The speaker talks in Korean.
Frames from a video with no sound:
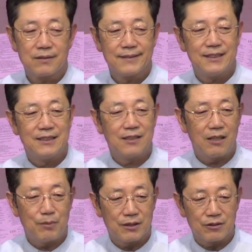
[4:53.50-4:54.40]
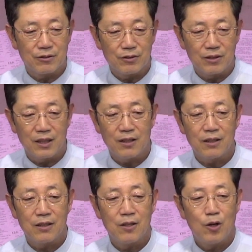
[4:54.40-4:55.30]
이스라엘
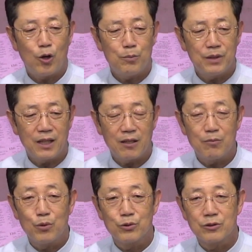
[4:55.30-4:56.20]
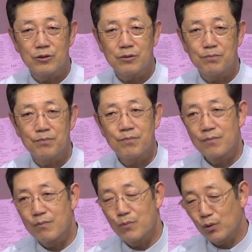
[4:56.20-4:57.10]
백성들의 험난한 모습,
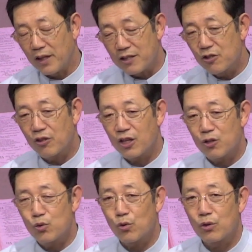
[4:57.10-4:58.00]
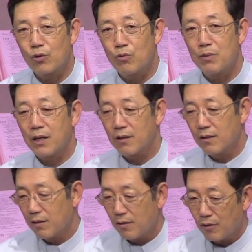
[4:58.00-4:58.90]
뭐 대적에게 쫓기고 막
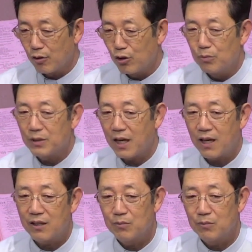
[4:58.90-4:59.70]
어려움 당하는